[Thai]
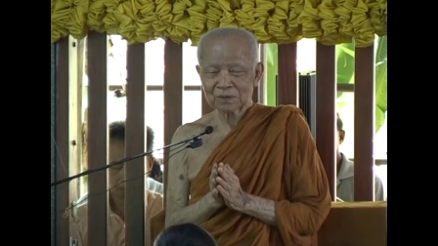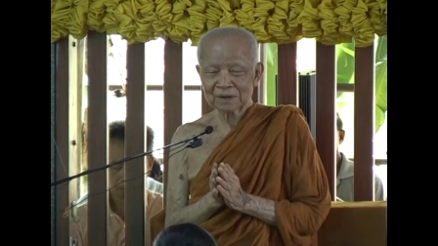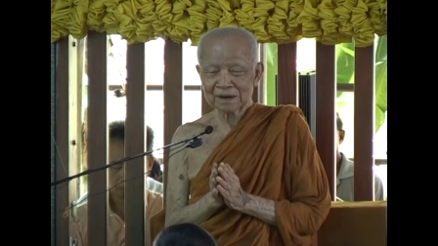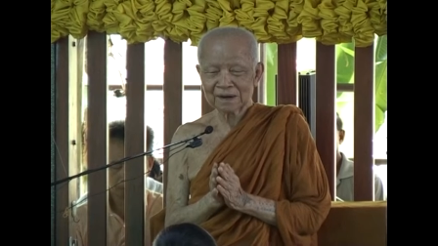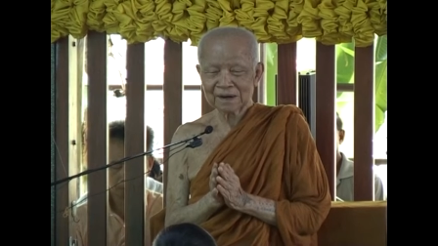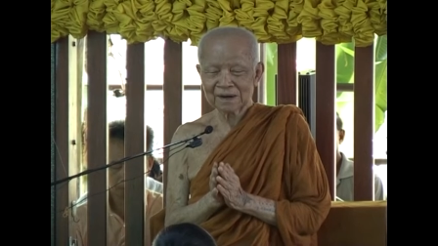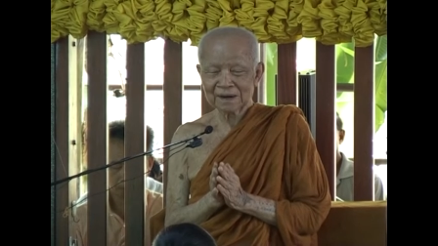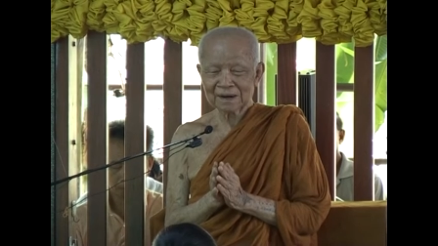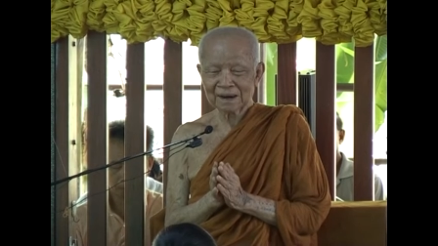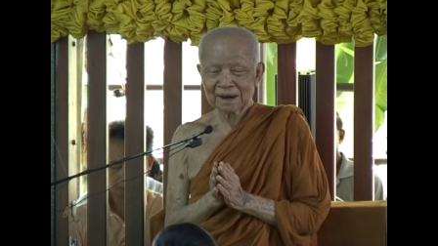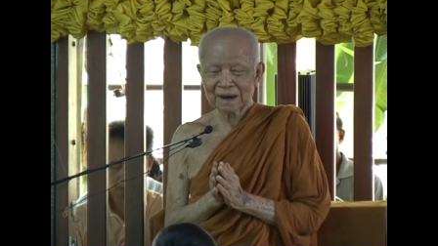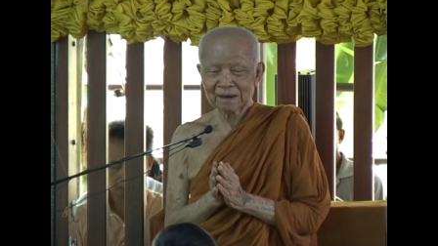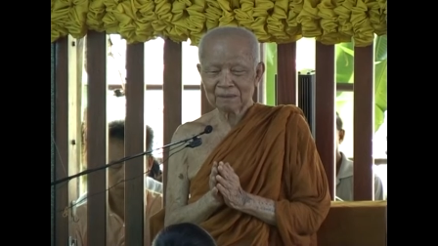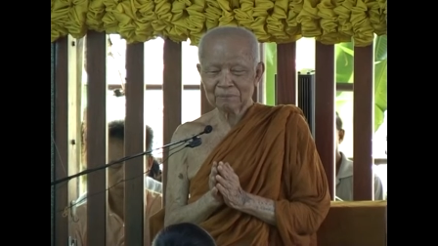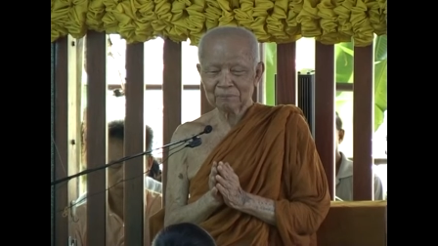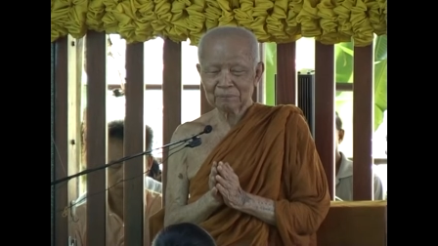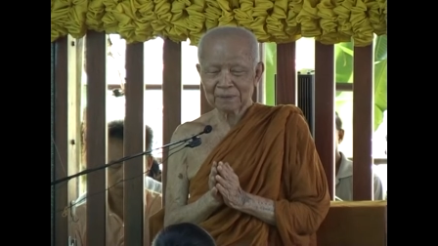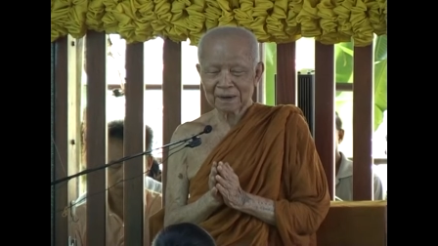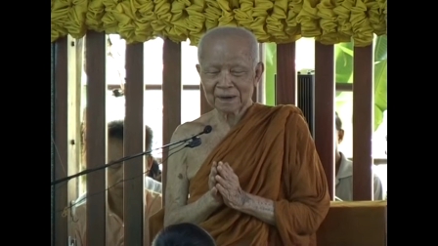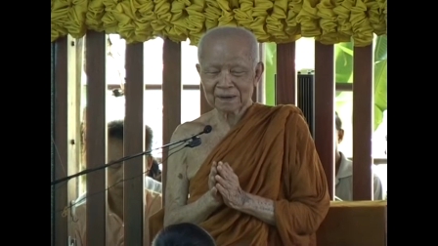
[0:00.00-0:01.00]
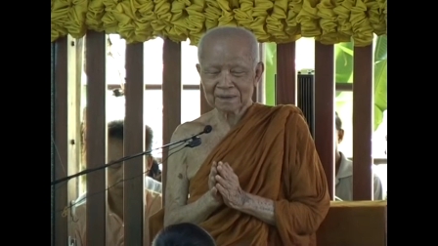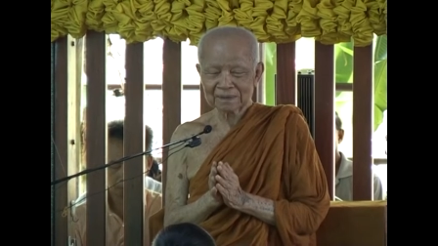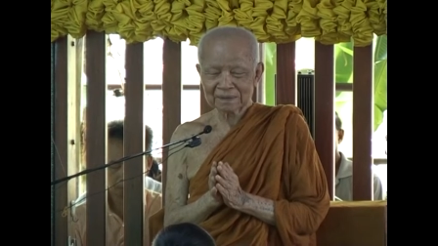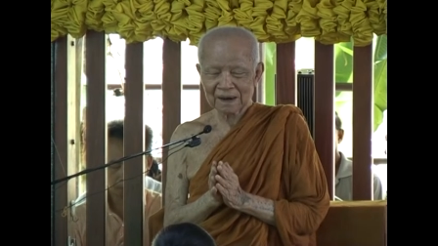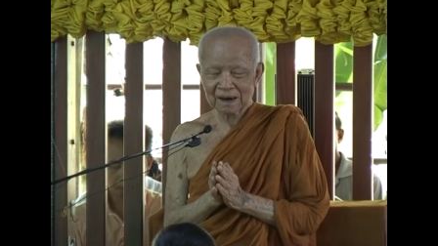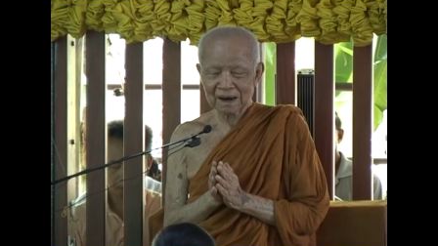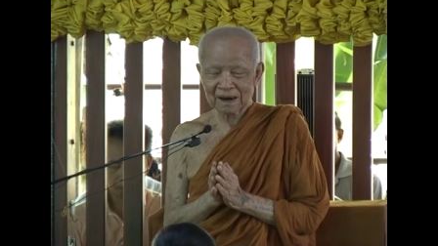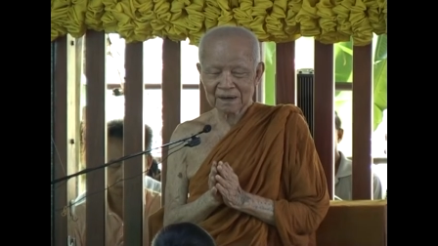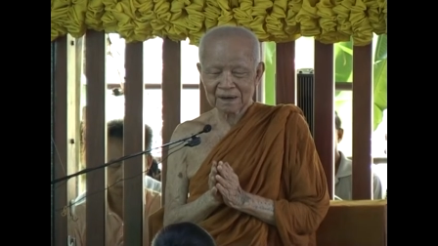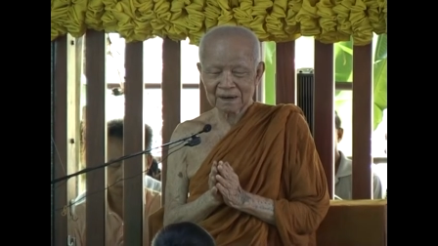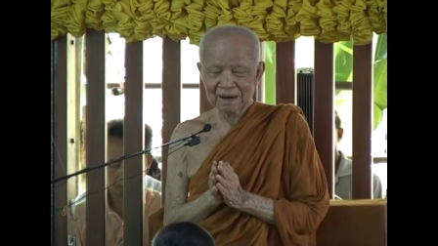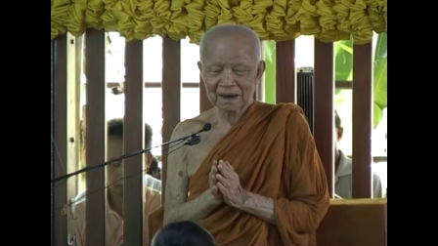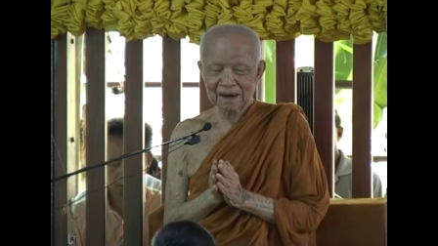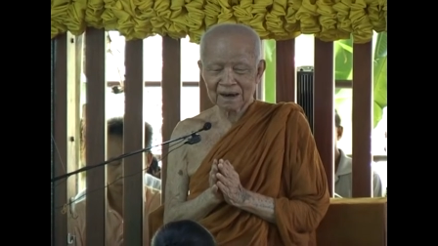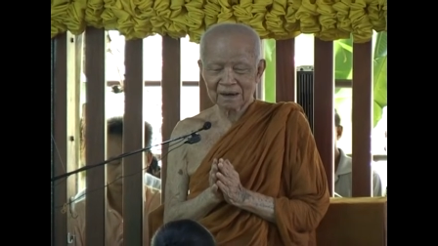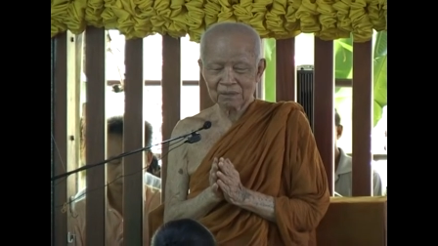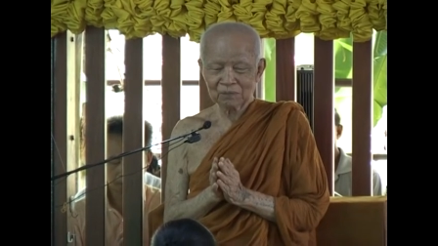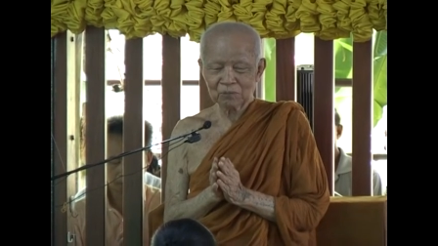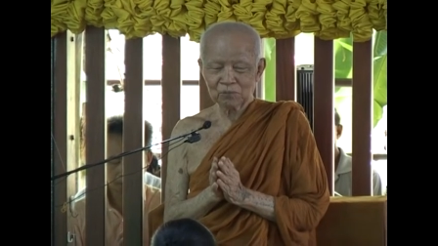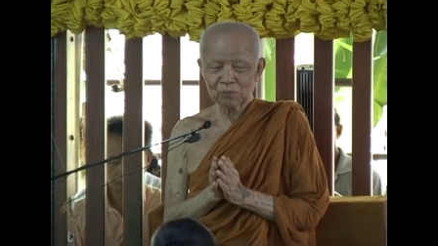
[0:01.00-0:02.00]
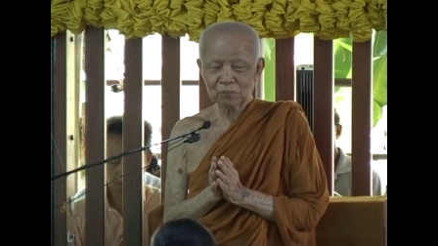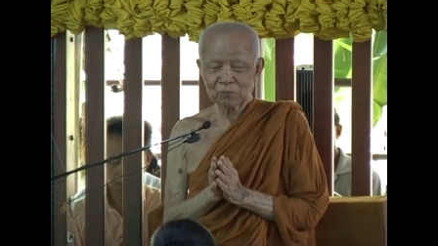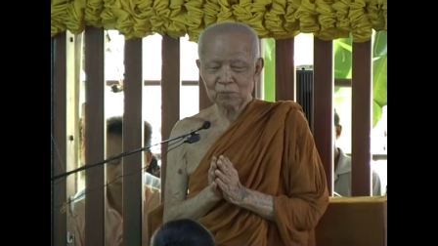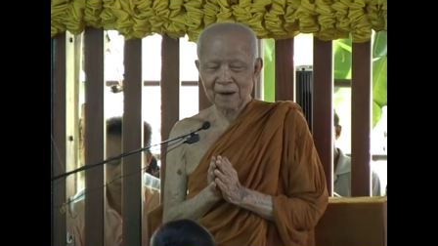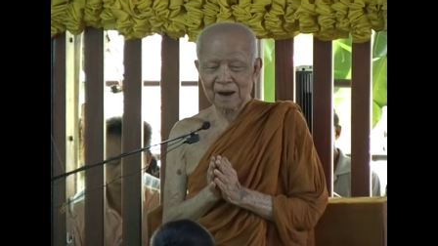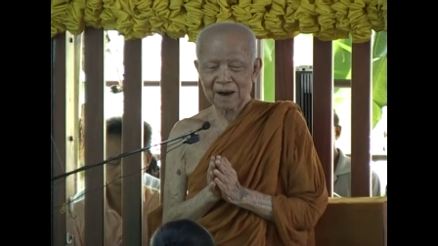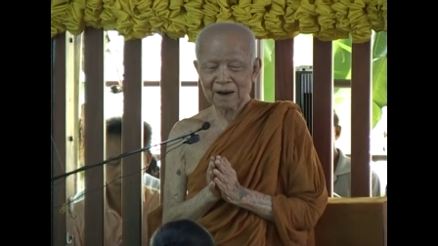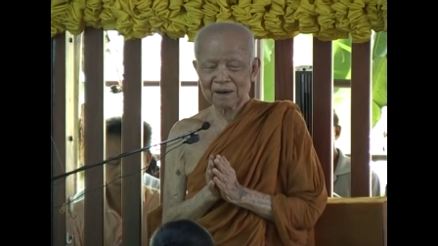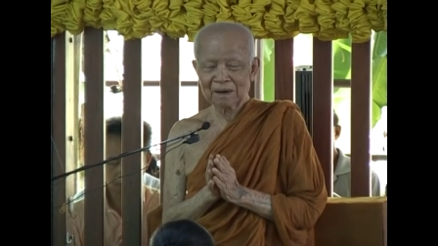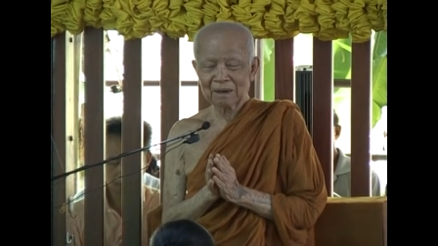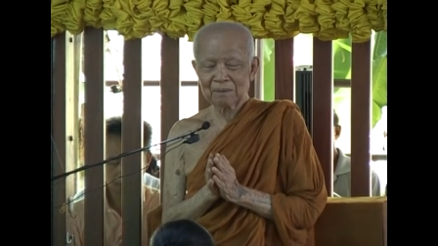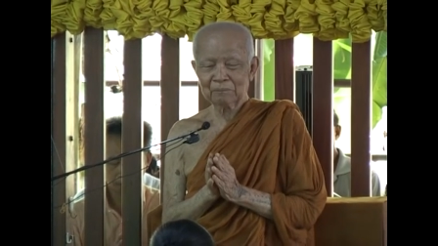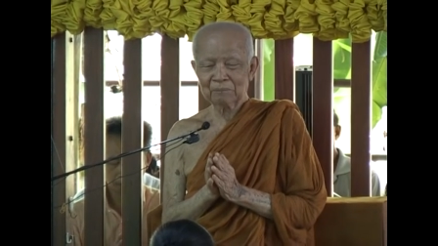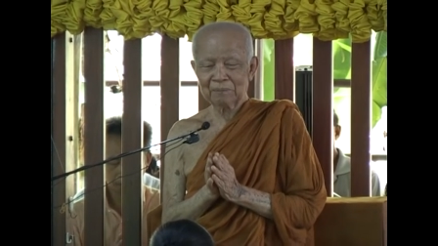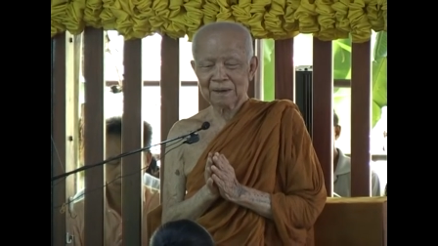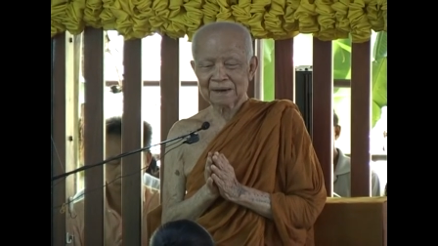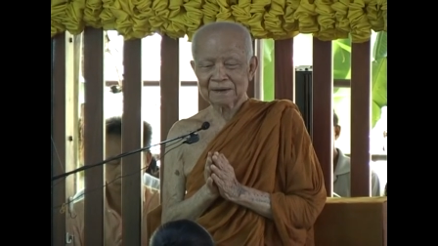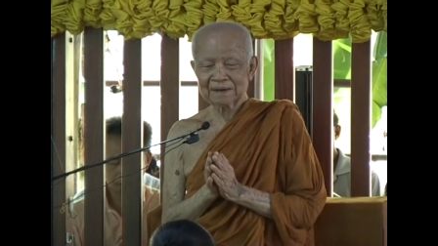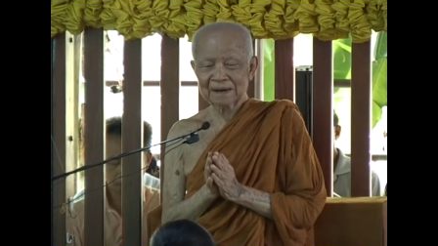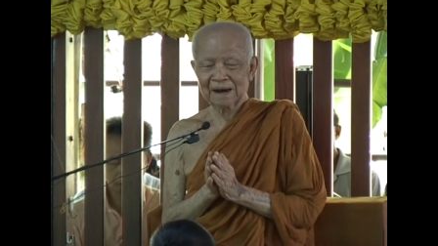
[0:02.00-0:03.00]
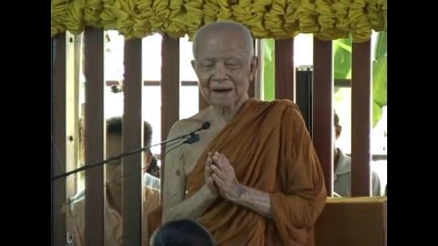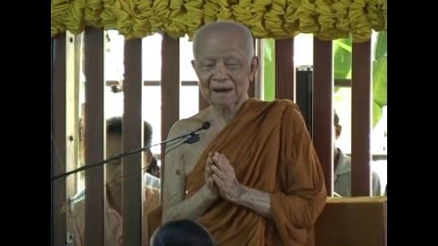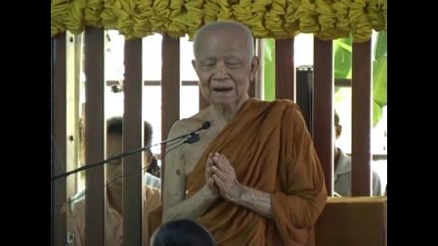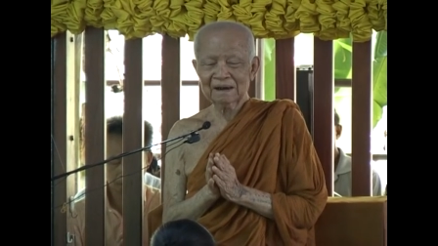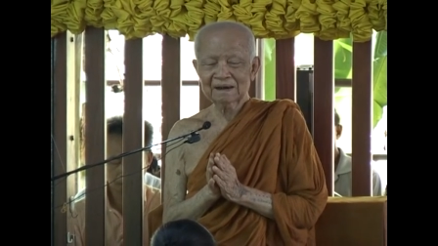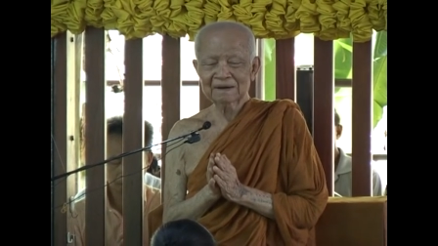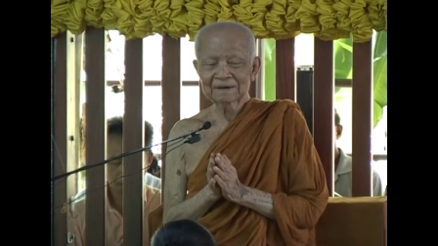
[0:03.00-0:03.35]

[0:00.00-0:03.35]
ทินังเปตานังอุปกัปติ